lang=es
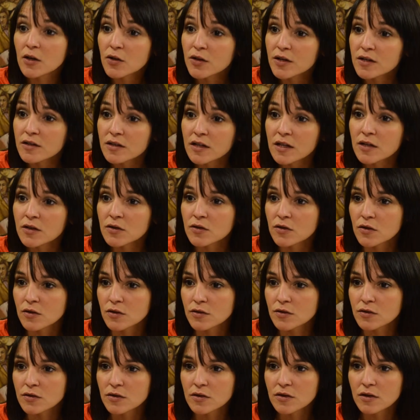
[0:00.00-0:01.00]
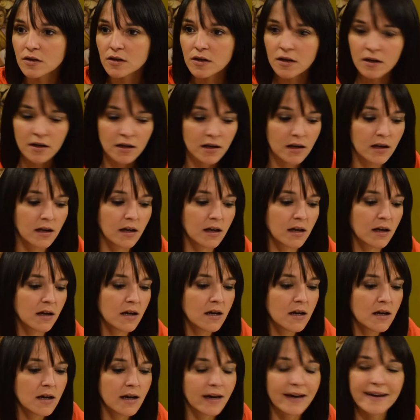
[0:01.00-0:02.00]
distintos eh,
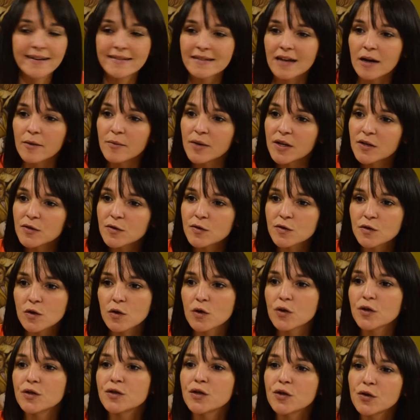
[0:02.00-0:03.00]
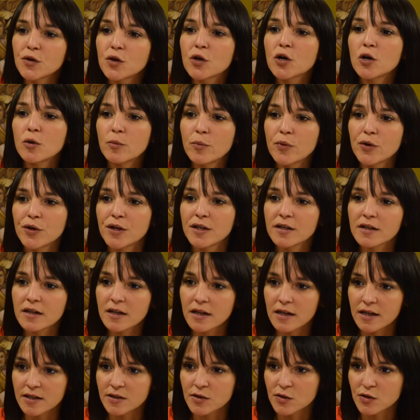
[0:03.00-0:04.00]
estamentos o los distintos componentes
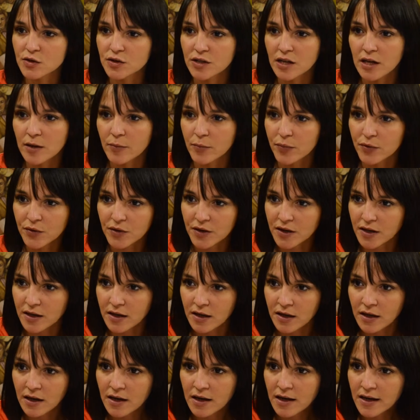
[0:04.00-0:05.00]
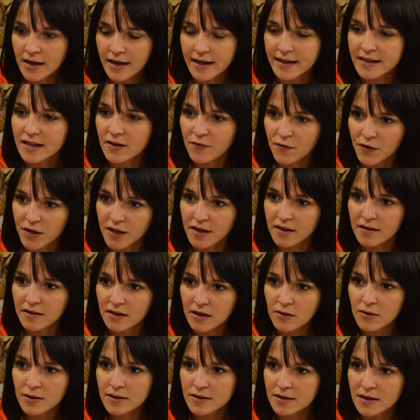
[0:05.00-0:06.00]
de la sociedad, porque en
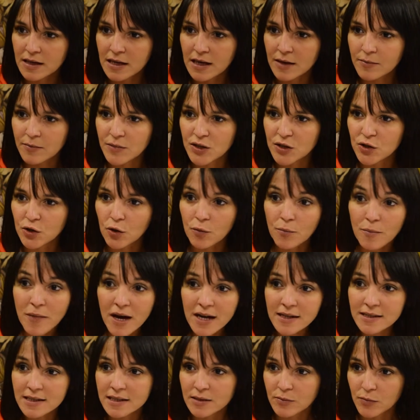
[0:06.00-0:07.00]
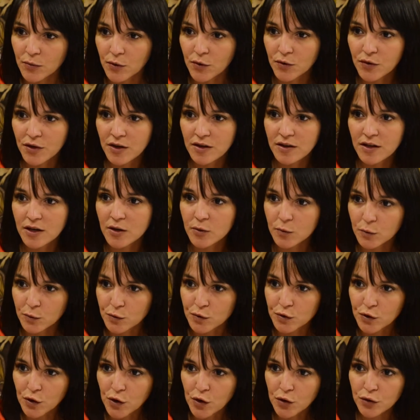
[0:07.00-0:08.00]
definitiva es el ámbito máximo de
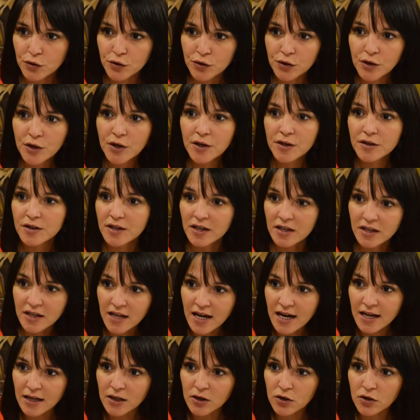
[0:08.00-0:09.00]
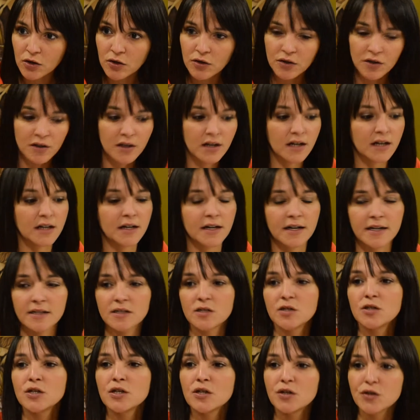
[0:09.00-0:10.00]
discusión, de diálogo y de
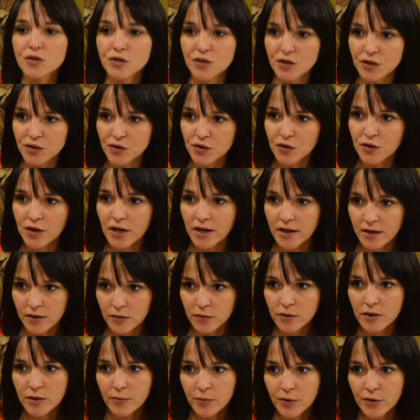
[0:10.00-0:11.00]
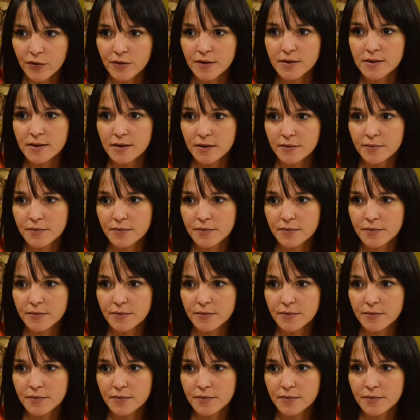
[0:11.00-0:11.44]
generación de consensos que hay en nuestra provincia.